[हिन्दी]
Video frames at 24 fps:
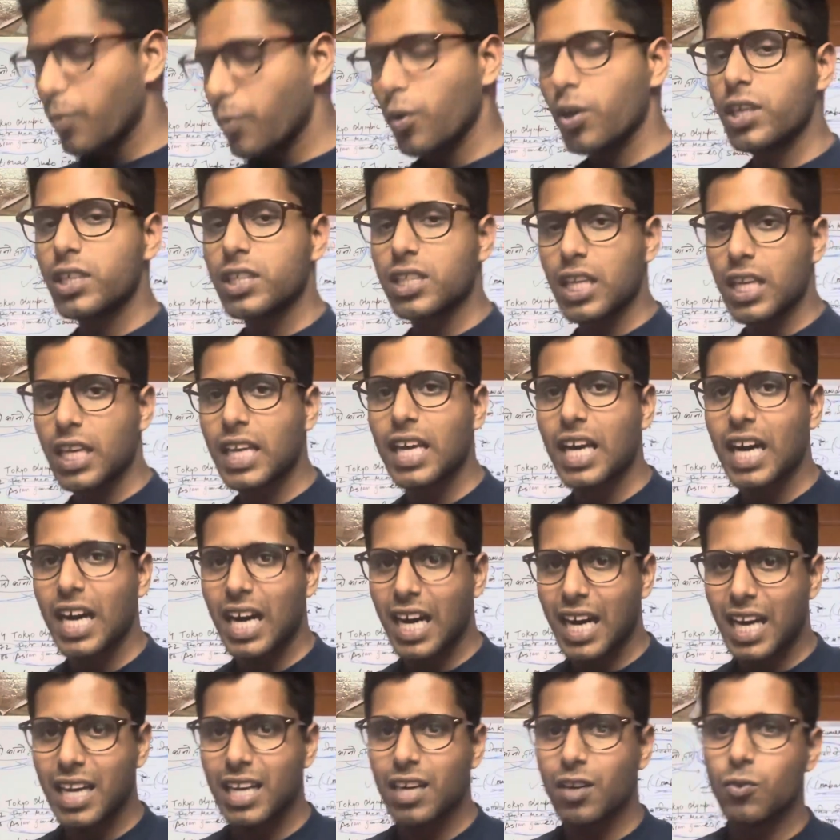पॉइंट्स लेके
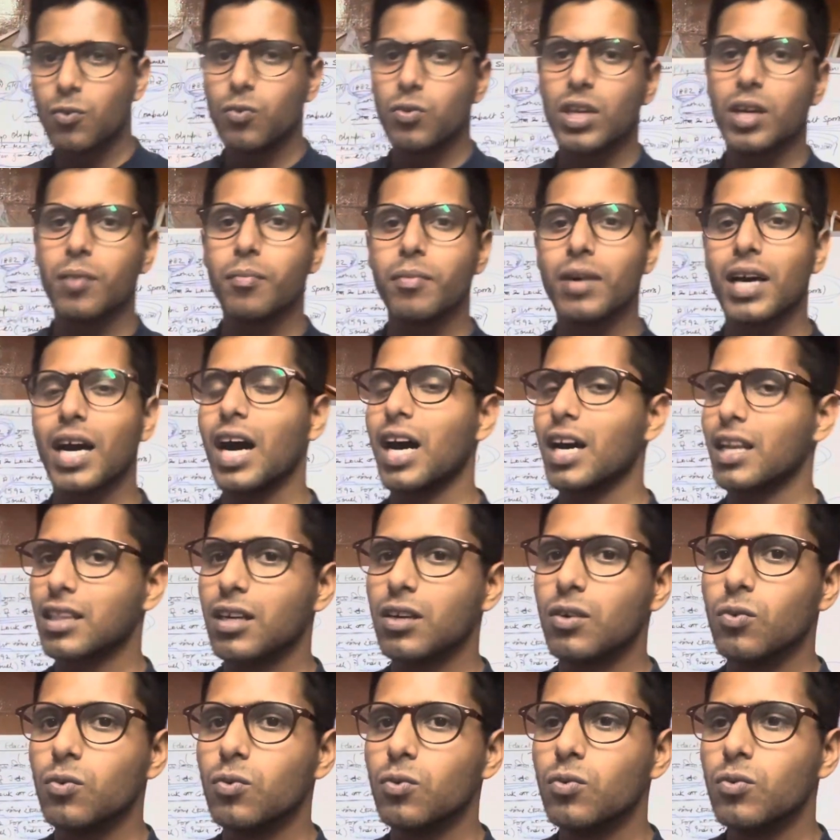आया हूँ या मैं आता
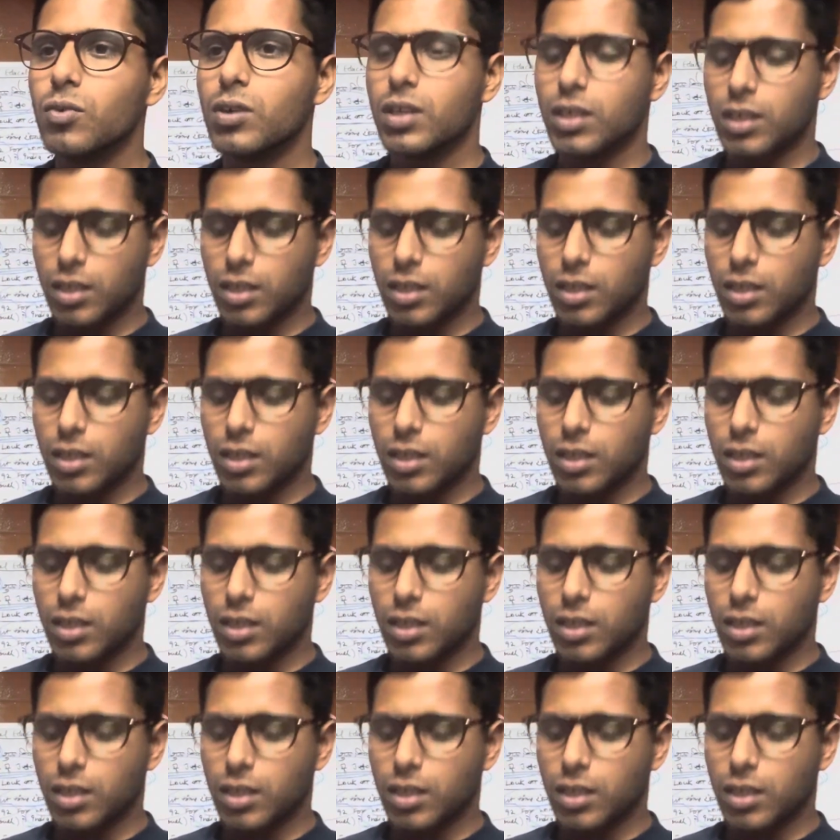हूँ